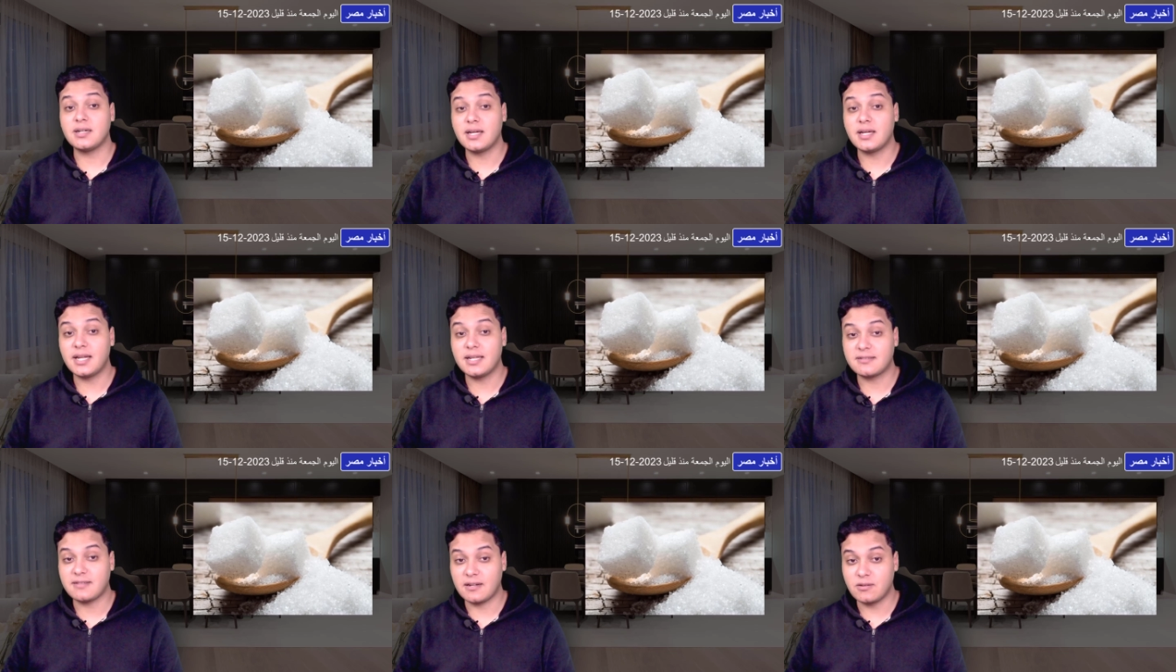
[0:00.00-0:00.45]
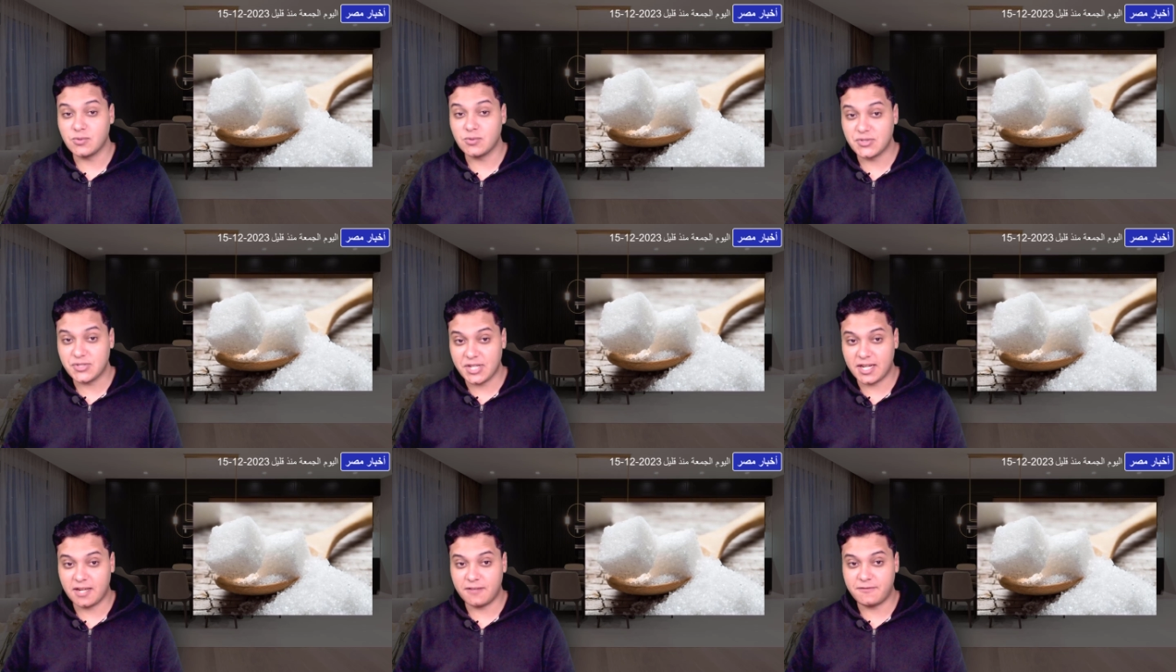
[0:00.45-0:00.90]
قالت
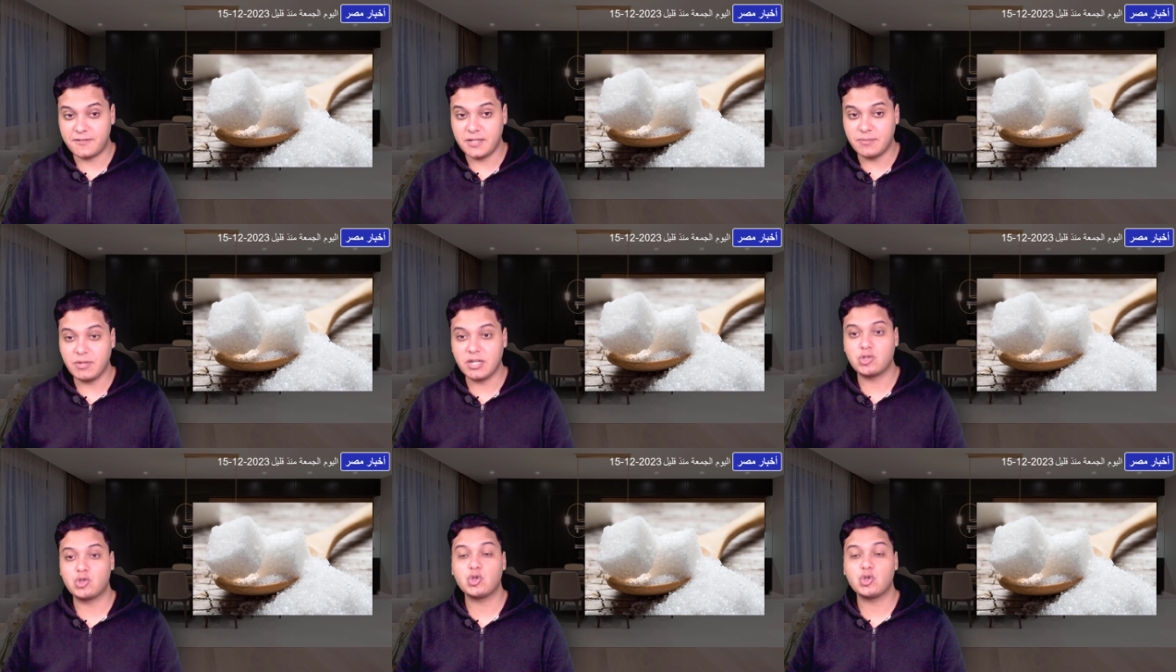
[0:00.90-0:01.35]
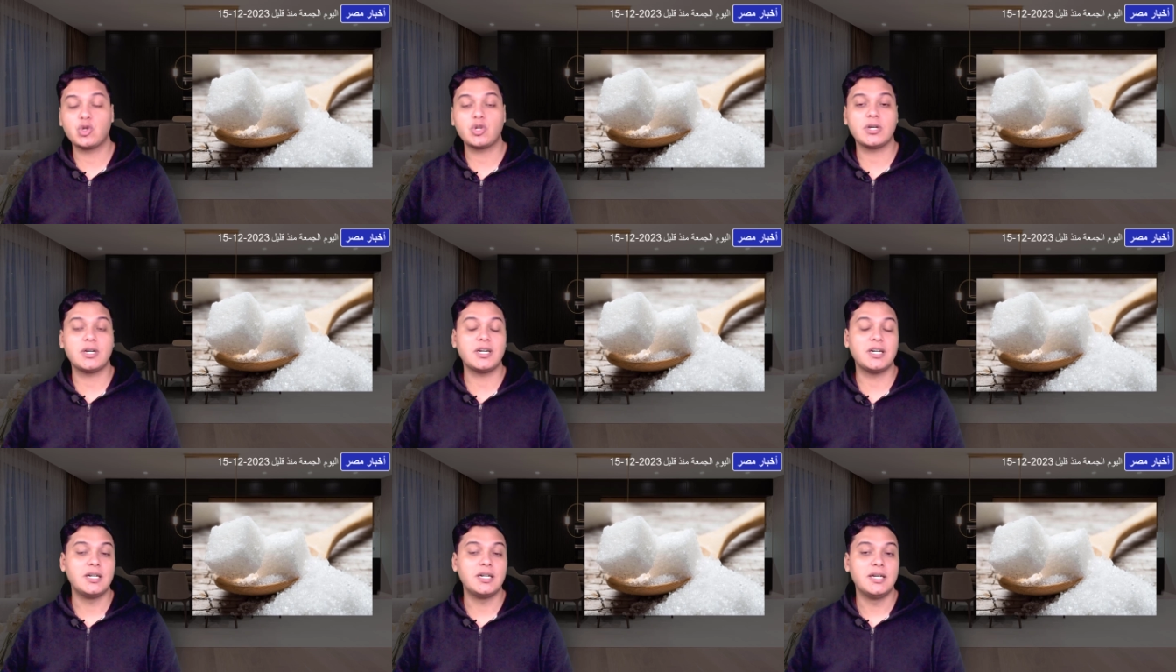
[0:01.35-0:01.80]
الوزارة في
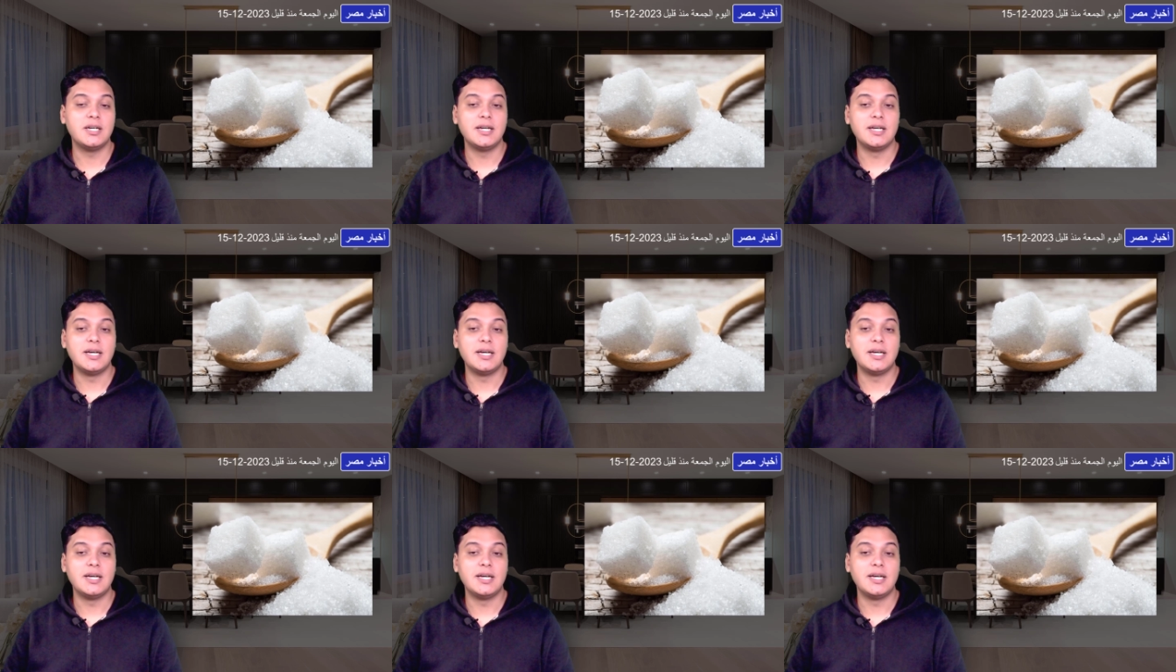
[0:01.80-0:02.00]
منشورها